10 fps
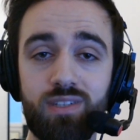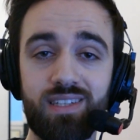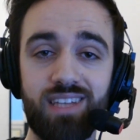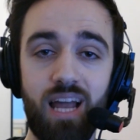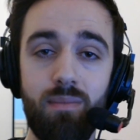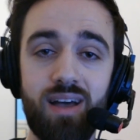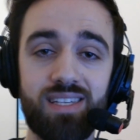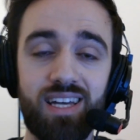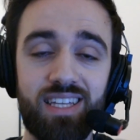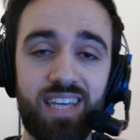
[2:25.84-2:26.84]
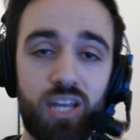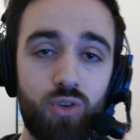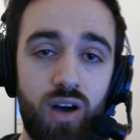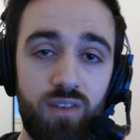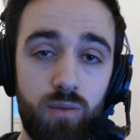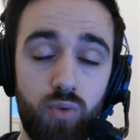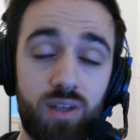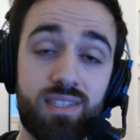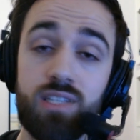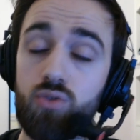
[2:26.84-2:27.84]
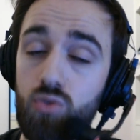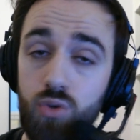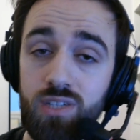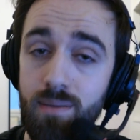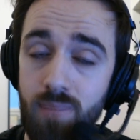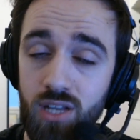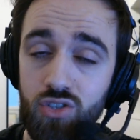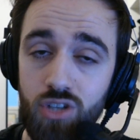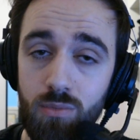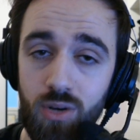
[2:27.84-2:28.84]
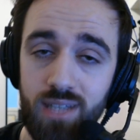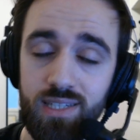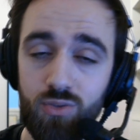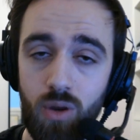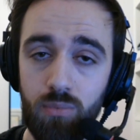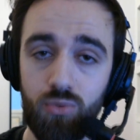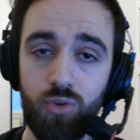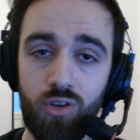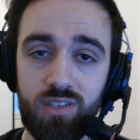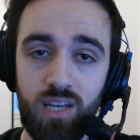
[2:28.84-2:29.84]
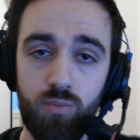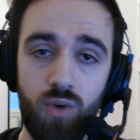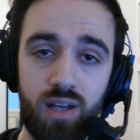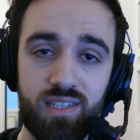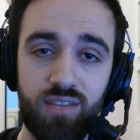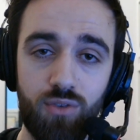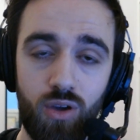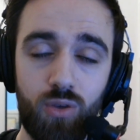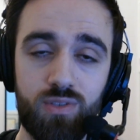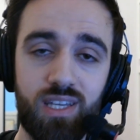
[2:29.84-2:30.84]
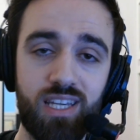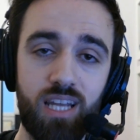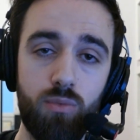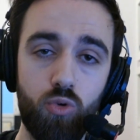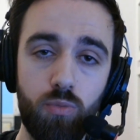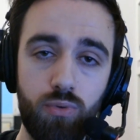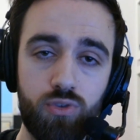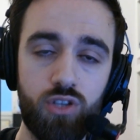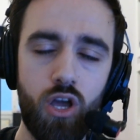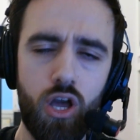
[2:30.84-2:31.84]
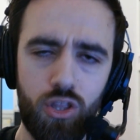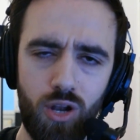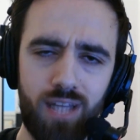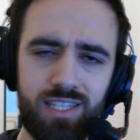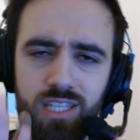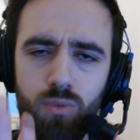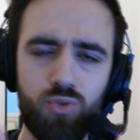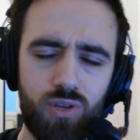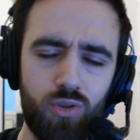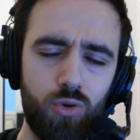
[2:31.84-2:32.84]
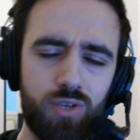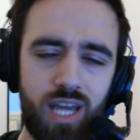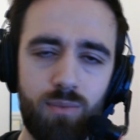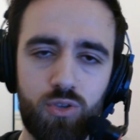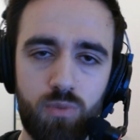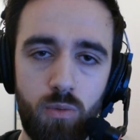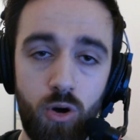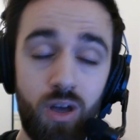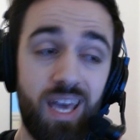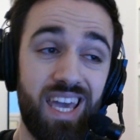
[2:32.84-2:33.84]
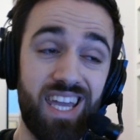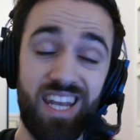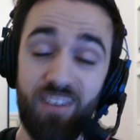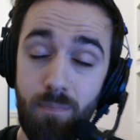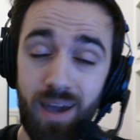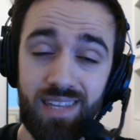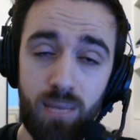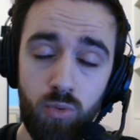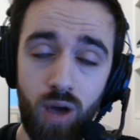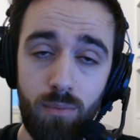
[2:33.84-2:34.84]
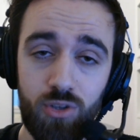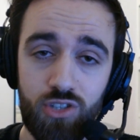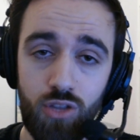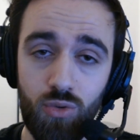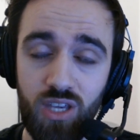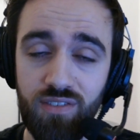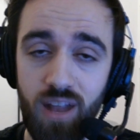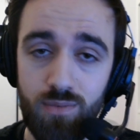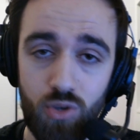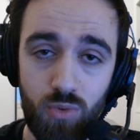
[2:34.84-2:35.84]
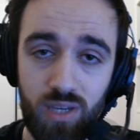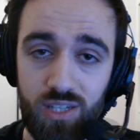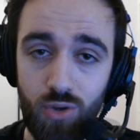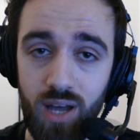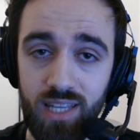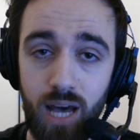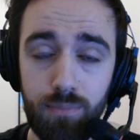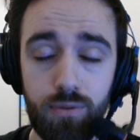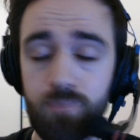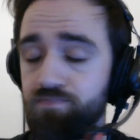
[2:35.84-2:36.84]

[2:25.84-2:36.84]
sait, c'est la base, hein, des cartons à 20 points. C'est son deuxième match seulement de la saison à plus de 35 points à Steph Curry. On sait qu'il est beaucoup plus dans la distribution et dans le calme en ce moment. Il n'avait pas été bon à Boston, donc il fallait absolument qu'il se rattrape